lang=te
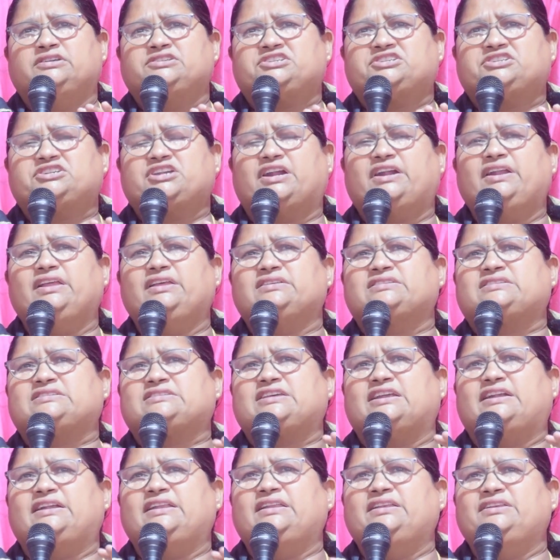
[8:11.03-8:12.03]
షడ
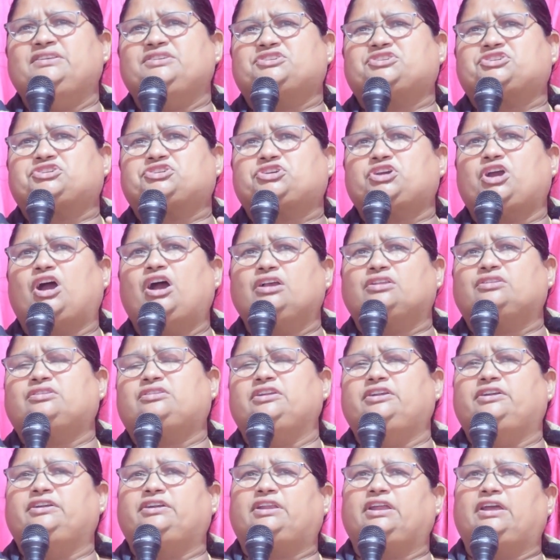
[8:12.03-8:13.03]
సడన్ షాక్
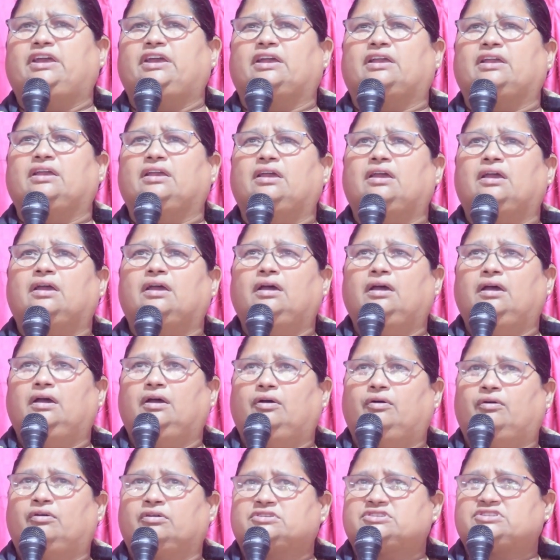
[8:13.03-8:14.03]
తింటే
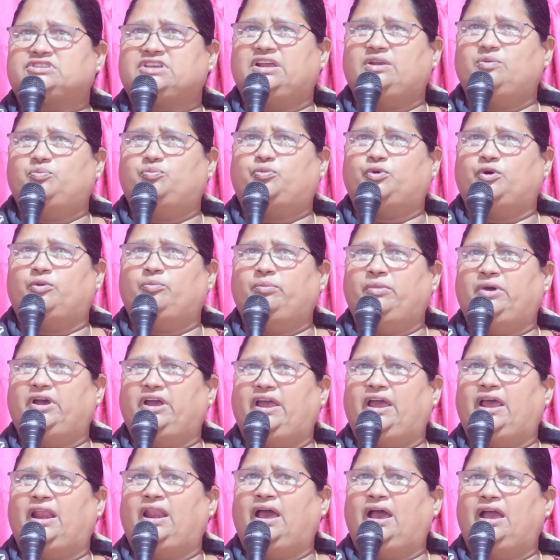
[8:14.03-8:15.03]
ఒకసారి బొమ్మ
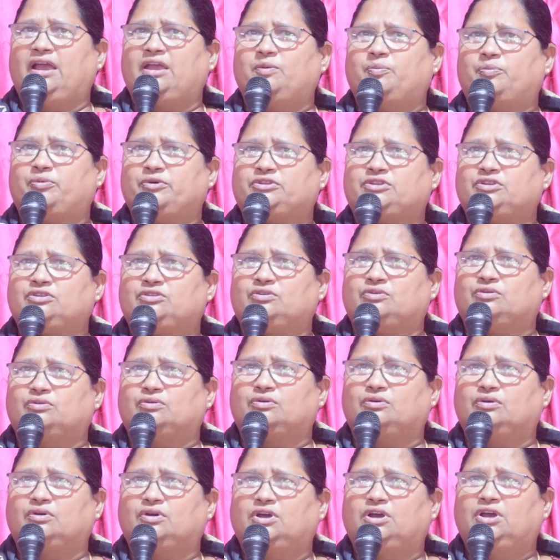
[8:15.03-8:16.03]
ఎలా ఆగిపోతుందో
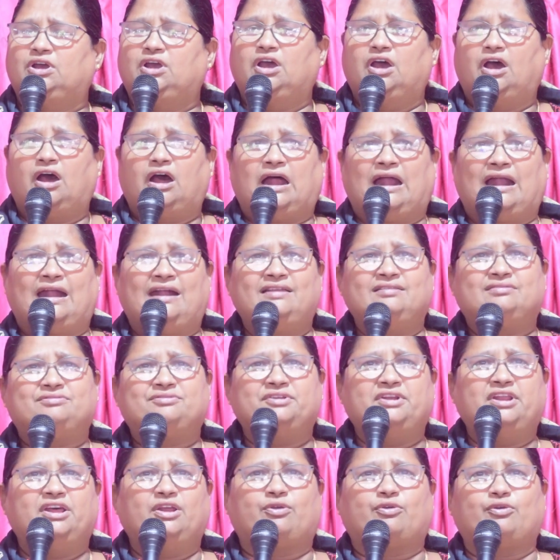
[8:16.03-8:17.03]

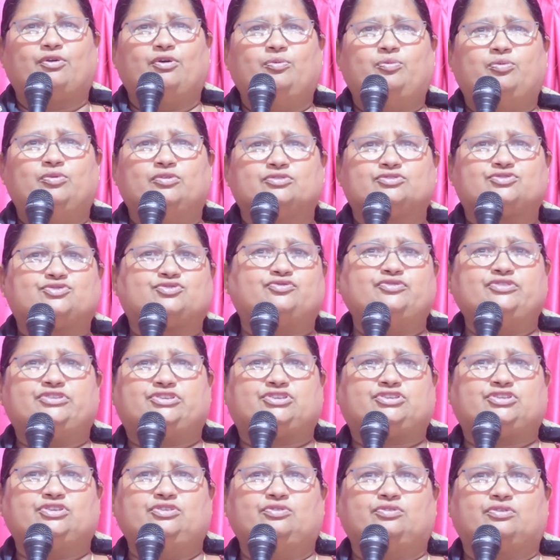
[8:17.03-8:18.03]
ఆడుతున్న రోబో
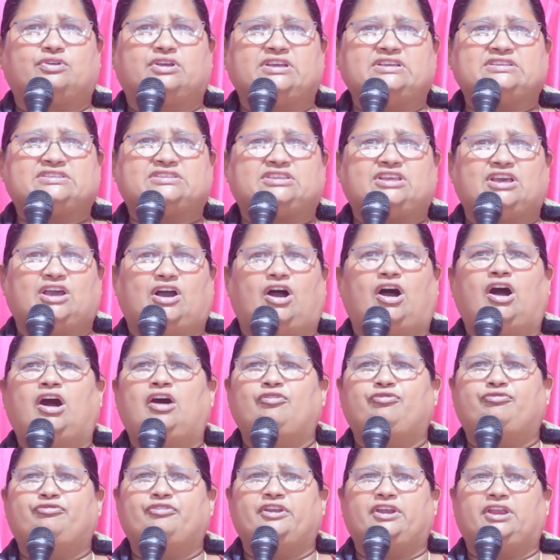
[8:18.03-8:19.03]
స్విచ్ నొక్కేస్తే
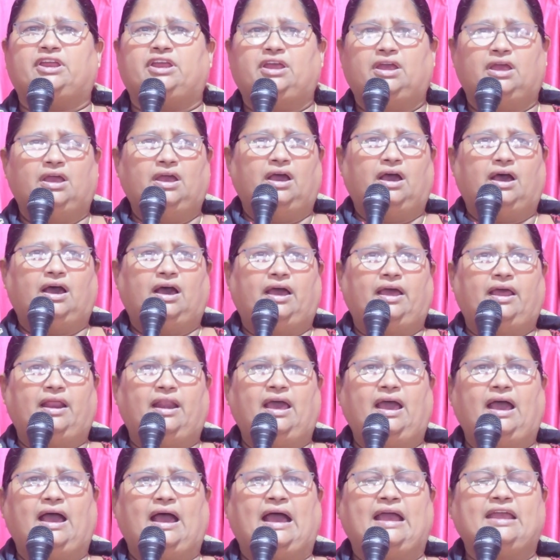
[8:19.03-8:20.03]
ఆఫ్ అని
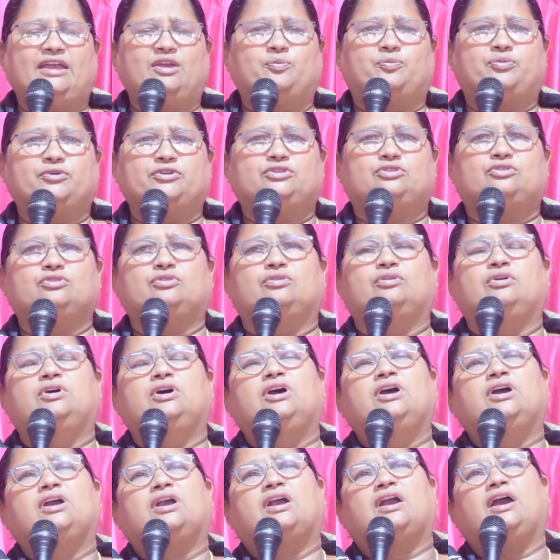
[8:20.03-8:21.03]
ఎలా ఆగిపోద్దు
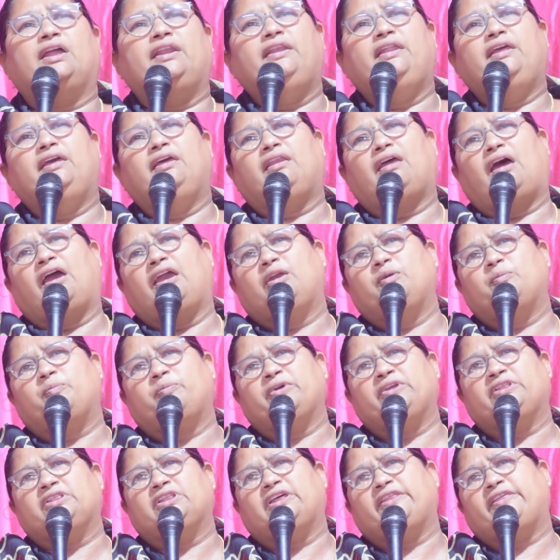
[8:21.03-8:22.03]
కన్నీరు
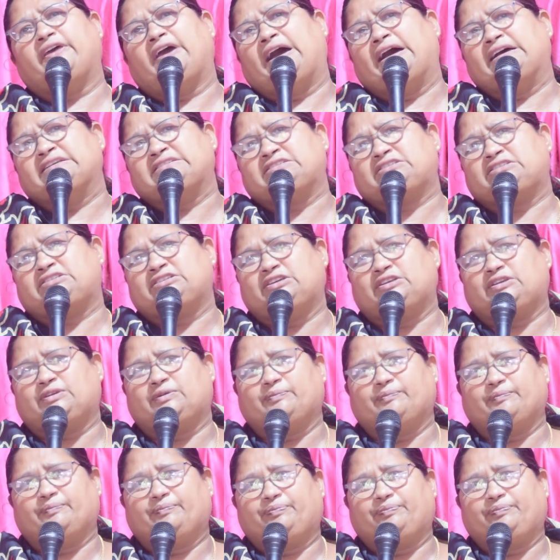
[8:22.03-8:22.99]
ఆగిపోయింది అది ఆశ్చర్యం